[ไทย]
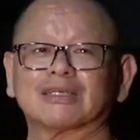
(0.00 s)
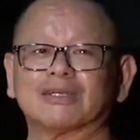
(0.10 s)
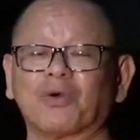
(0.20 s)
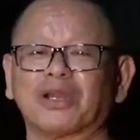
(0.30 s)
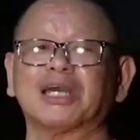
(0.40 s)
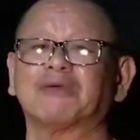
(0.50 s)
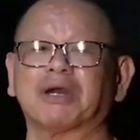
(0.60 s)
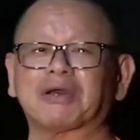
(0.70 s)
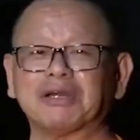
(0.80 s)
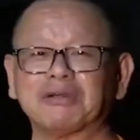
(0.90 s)
คือคนเดิม
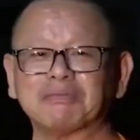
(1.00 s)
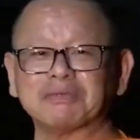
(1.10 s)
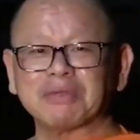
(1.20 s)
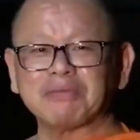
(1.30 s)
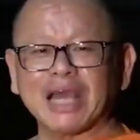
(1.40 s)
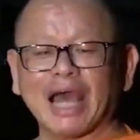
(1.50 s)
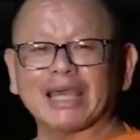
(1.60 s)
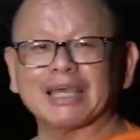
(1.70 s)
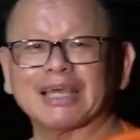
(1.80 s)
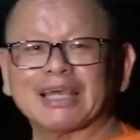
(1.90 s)
อ่ะคือมันไม่มีใคร
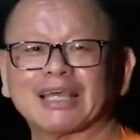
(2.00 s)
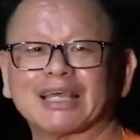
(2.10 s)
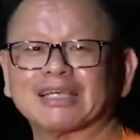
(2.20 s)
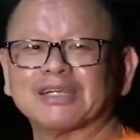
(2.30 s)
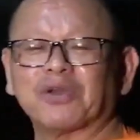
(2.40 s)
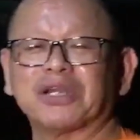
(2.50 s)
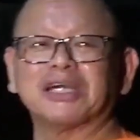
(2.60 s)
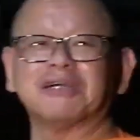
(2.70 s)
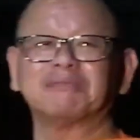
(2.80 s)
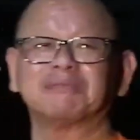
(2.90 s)
อ่ะคือคน
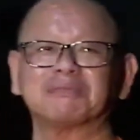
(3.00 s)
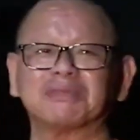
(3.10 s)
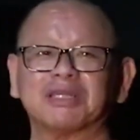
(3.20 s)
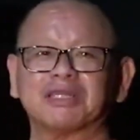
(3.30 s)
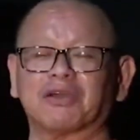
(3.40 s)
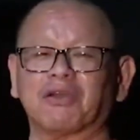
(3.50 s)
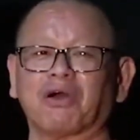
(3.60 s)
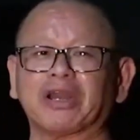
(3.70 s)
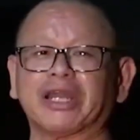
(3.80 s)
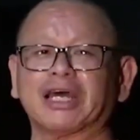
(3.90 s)
เดิมครับที่ก็ร้
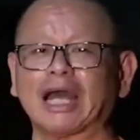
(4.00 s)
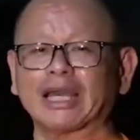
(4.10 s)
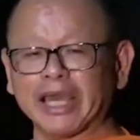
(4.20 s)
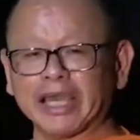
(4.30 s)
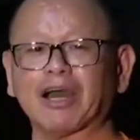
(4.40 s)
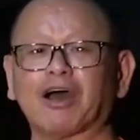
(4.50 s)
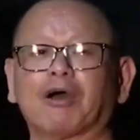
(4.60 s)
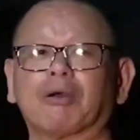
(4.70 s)
องเรียนนะทางเขตก็